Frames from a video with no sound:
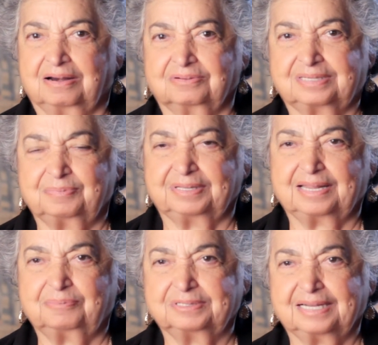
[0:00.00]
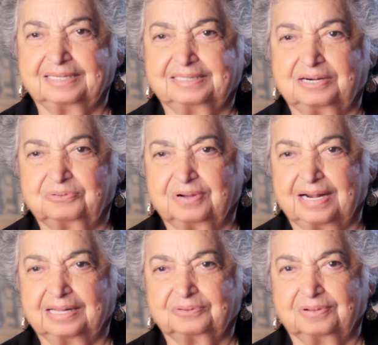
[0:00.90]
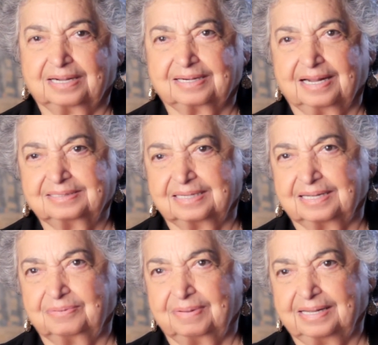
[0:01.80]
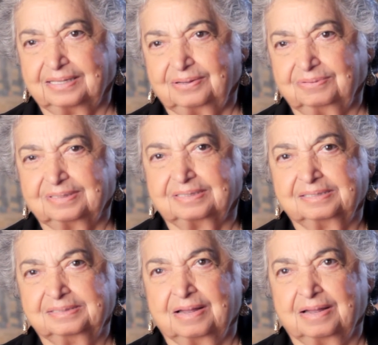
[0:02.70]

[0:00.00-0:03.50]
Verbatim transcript: Los invitamos a este lugar a toda clase de eventos,